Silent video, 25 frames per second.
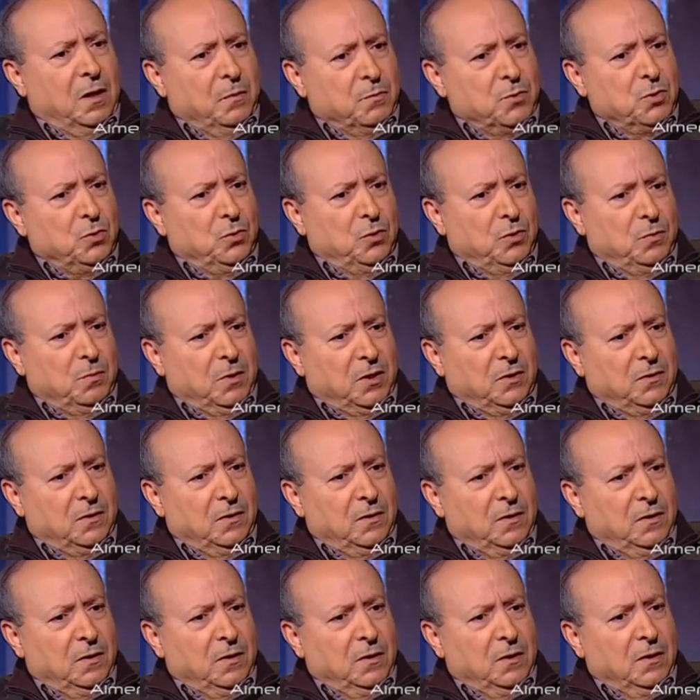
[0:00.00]
Absolument.
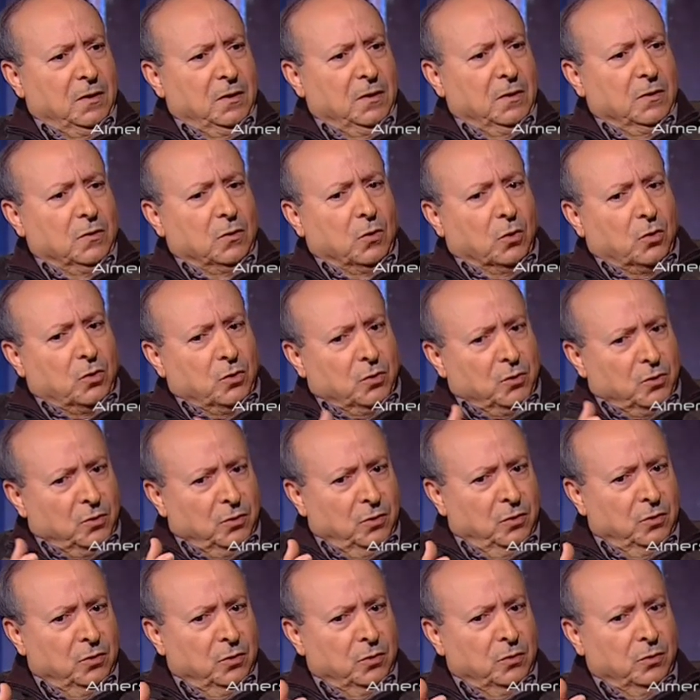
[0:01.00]
Hein. Donc, euh,
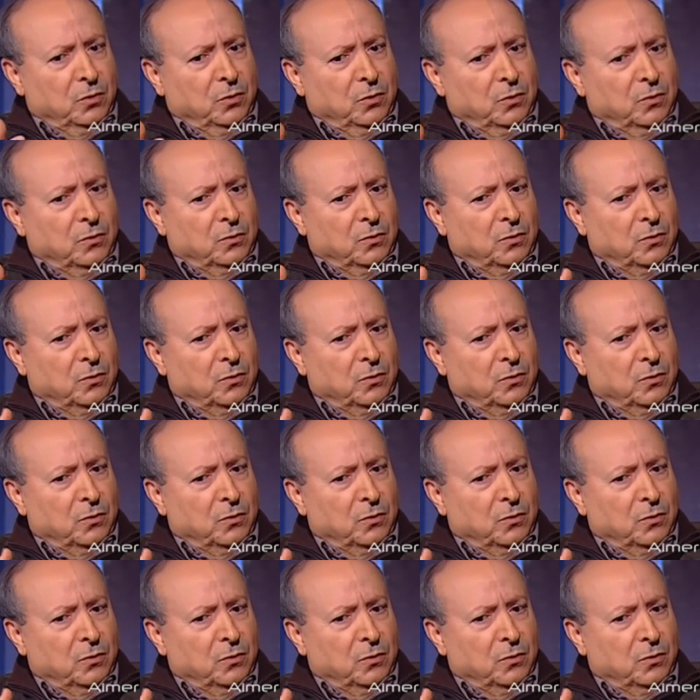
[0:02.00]
le, euh,